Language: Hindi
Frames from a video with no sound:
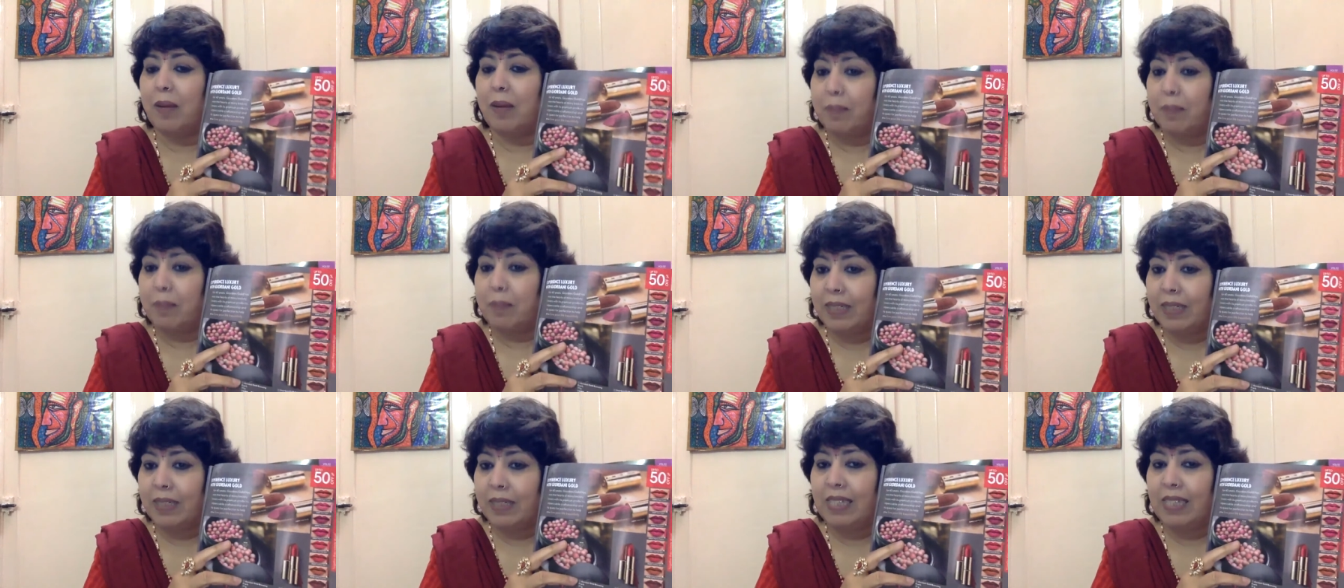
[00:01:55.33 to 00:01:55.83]

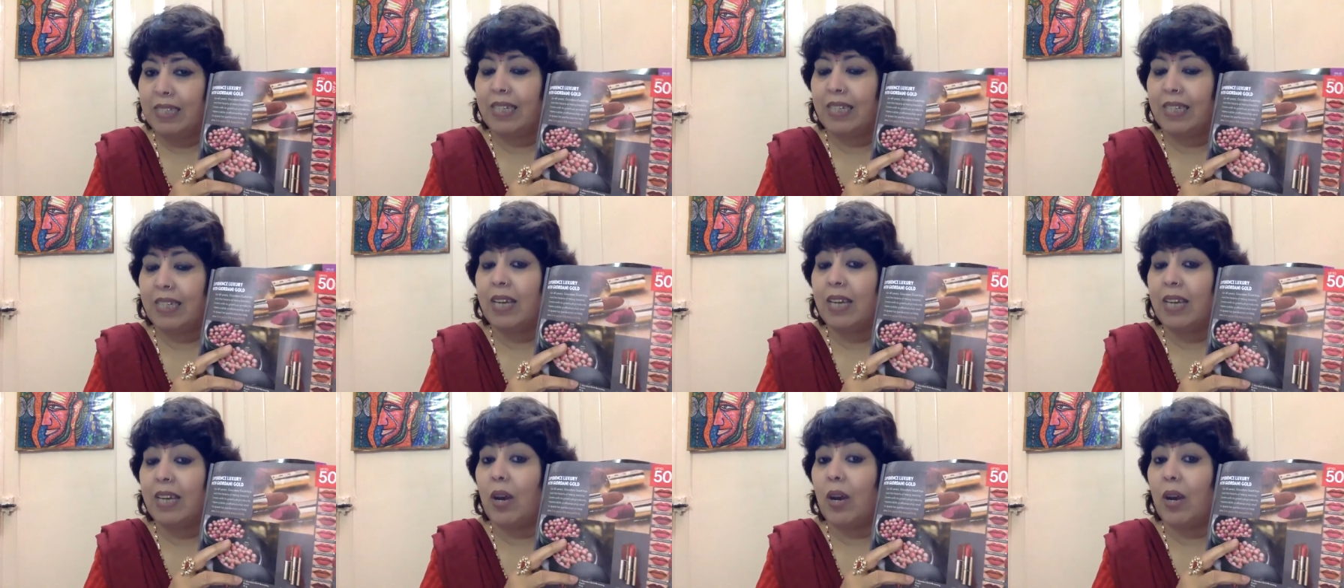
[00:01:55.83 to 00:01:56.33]
पर्ल्स हैं
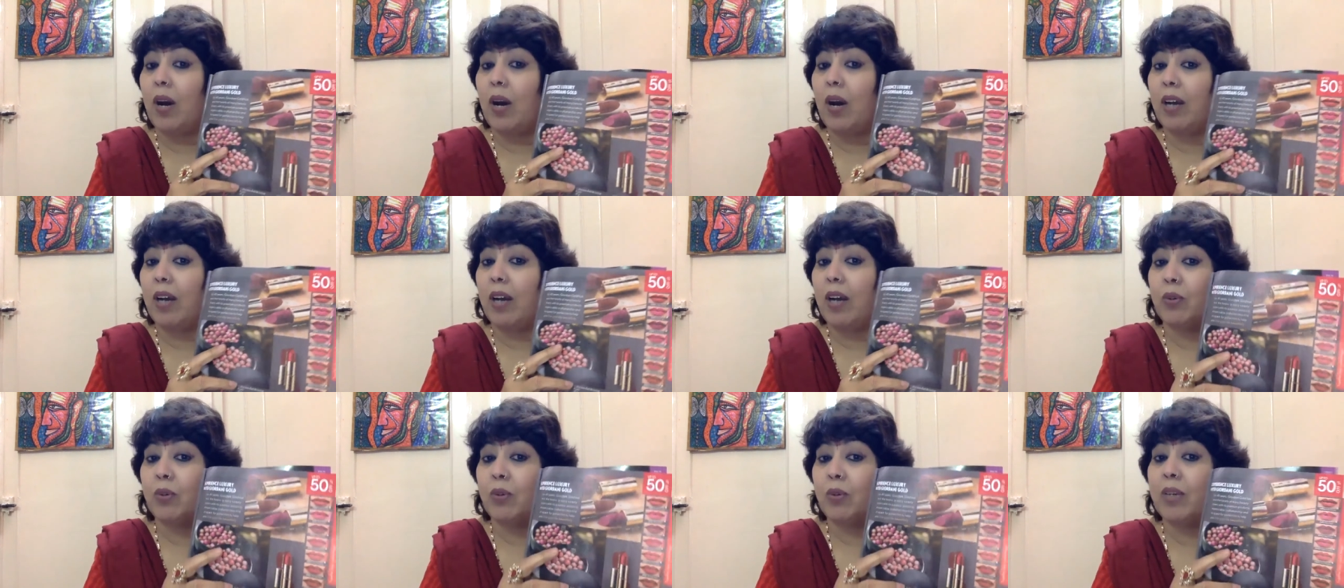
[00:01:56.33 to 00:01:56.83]
और
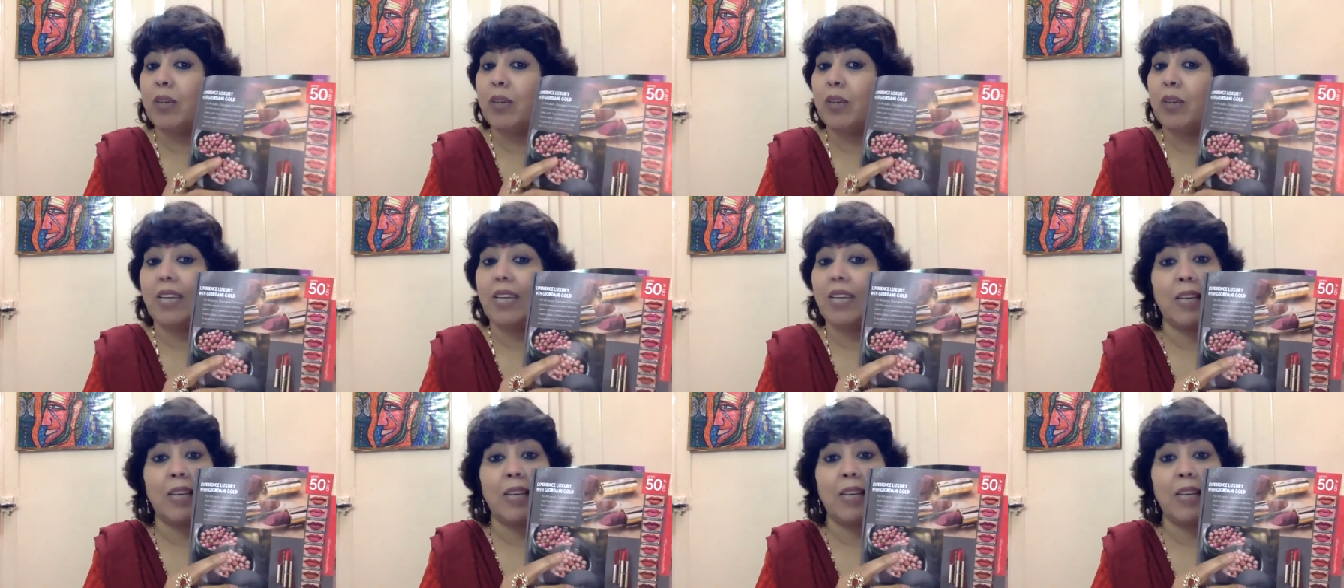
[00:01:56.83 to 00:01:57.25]
जुडानी की